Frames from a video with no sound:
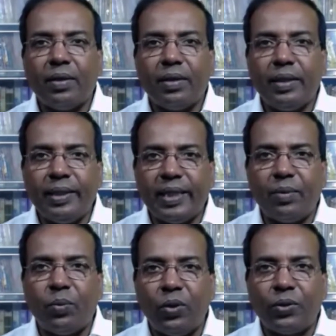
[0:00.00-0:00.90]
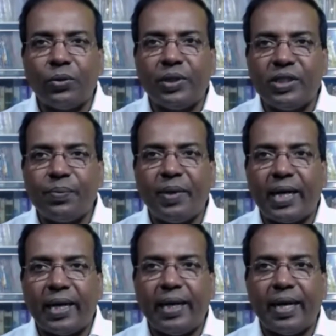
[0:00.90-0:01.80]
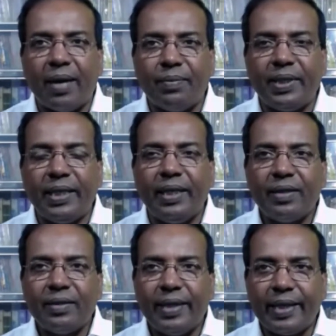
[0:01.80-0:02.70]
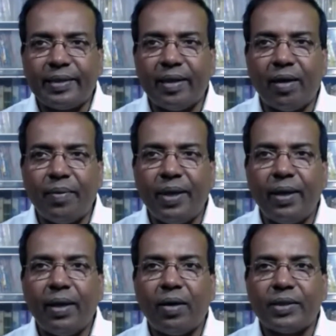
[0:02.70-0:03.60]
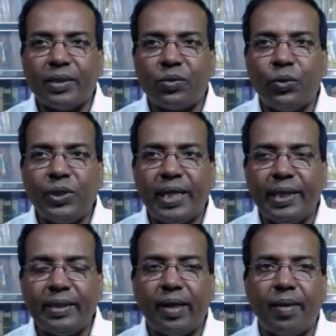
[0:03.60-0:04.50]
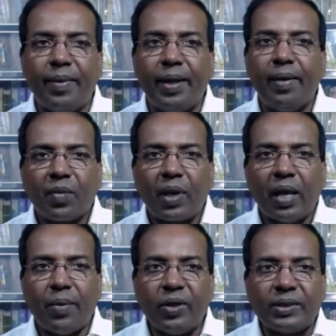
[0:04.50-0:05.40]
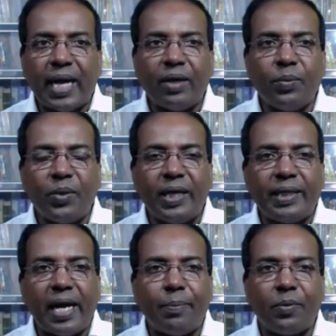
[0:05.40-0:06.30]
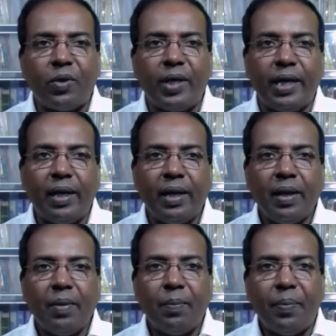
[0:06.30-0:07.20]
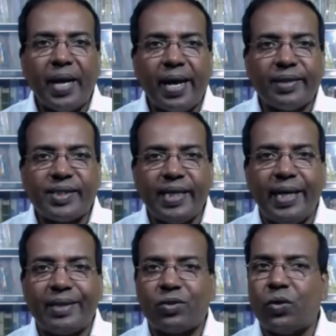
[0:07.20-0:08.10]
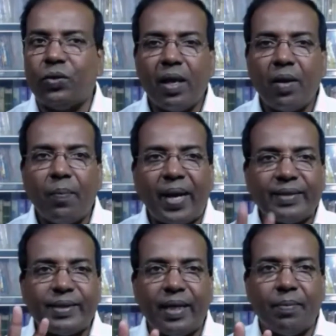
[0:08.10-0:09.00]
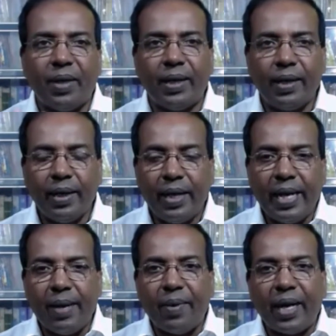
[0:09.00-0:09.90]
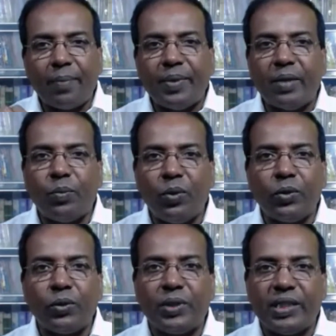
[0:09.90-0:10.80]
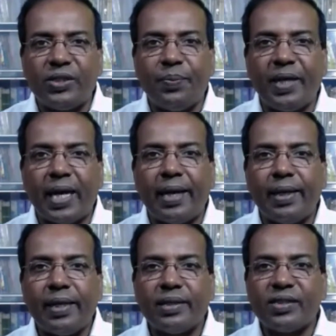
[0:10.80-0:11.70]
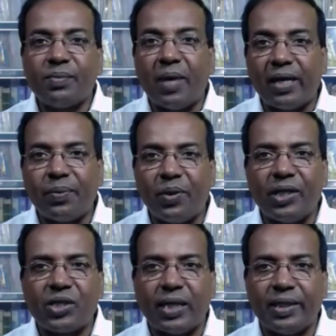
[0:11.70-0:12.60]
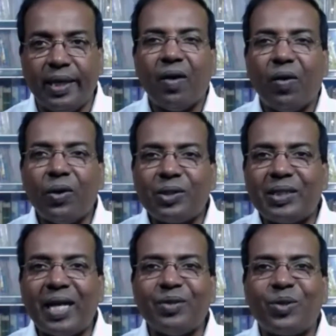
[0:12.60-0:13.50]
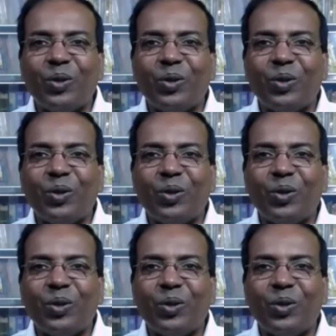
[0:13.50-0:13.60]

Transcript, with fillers: নিজের ব্লুটুথ স্পিকারের নামটি দেখতে হবে অর্থাৎ খুঁজে নিতে হবে এবং তার উপরে ট্যাপ করে পেয়ার সিলেক্ট করুন পাঁচ নাম্বার এবার আপনার ব্লুটুথ স্পিকার স্মার্টফোনের সাথে অত্যন্ত